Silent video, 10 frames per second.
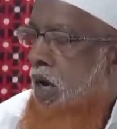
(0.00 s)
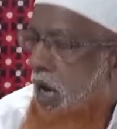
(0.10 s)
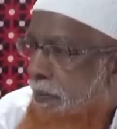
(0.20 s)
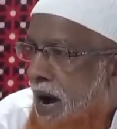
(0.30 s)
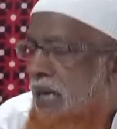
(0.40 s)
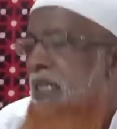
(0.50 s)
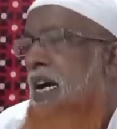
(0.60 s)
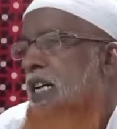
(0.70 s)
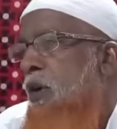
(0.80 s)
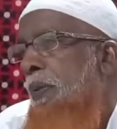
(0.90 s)
और
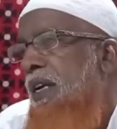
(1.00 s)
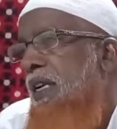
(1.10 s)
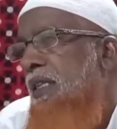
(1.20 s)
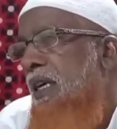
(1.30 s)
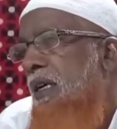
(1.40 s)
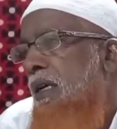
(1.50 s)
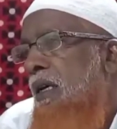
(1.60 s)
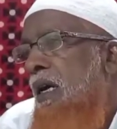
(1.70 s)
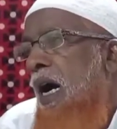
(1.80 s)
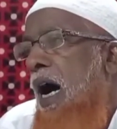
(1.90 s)
बाकिया जो बेटे थे
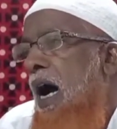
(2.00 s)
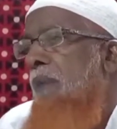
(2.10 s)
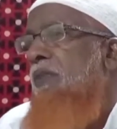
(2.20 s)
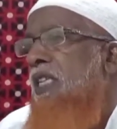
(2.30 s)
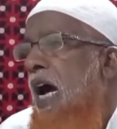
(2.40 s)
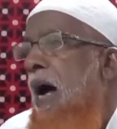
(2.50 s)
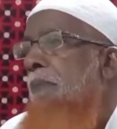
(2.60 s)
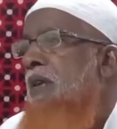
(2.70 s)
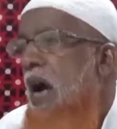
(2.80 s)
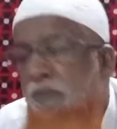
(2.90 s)
हाम
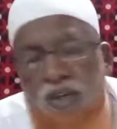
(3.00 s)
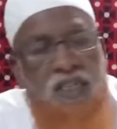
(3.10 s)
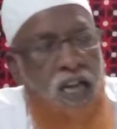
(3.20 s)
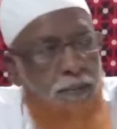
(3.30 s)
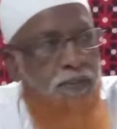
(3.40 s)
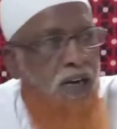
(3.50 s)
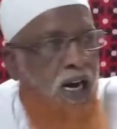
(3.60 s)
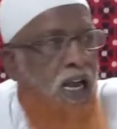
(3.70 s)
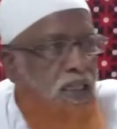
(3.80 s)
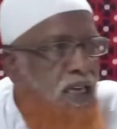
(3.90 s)
साम याफिस नाम
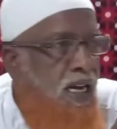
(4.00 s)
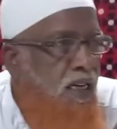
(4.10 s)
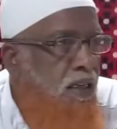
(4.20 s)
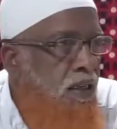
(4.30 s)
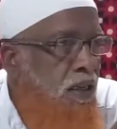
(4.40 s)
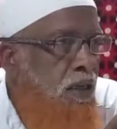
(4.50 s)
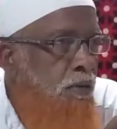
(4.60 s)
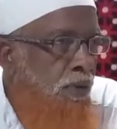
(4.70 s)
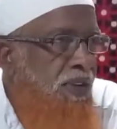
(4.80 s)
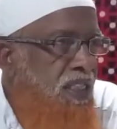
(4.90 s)
लिखा जाता है
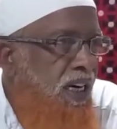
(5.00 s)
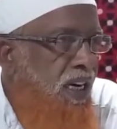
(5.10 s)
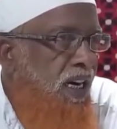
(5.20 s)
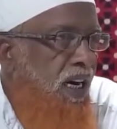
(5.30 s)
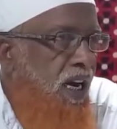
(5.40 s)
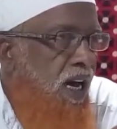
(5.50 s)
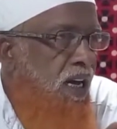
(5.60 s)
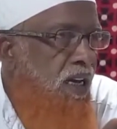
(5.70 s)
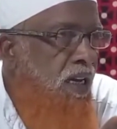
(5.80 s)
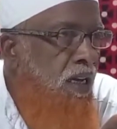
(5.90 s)
मुफसरीन ने लिखा है